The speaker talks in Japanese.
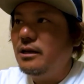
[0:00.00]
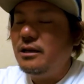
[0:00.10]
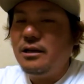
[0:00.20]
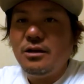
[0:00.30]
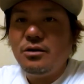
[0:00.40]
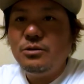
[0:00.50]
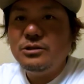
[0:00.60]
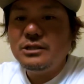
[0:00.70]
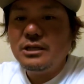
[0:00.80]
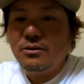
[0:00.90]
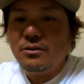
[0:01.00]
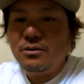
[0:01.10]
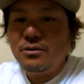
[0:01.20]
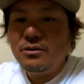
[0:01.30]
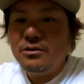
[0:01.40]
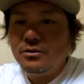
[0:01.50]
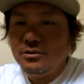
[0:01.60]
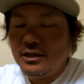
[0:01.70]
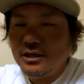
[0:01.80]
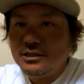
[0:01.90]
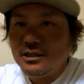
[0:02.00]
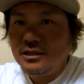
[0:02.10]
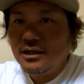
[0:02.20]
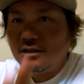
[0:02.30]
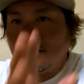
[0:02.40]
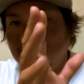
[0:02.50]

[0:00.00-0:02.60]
えー、重さを4.8やったら